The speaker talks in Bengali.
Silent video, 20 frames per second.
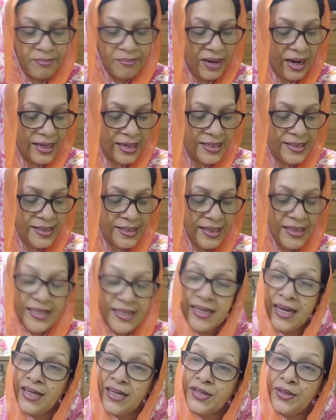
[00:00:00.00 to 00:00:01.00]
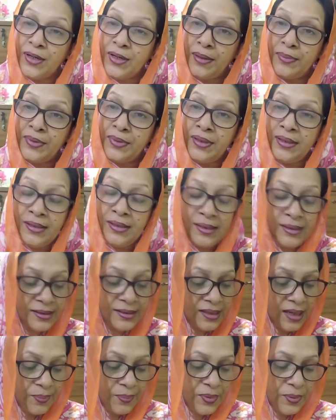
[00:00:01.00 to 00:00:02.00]
পাকিস্তানি শাসন আমল
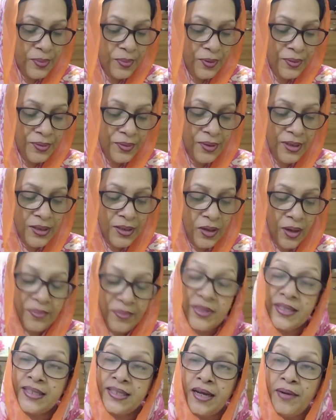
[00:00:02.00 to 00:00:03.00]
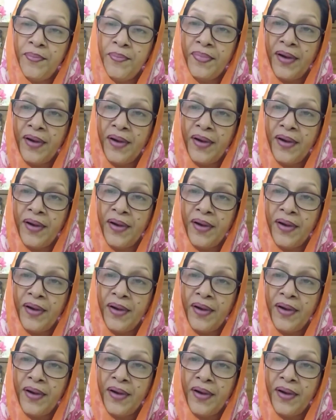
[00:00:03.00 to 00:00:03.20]
তারপর ভৌগোলিক অবস্থা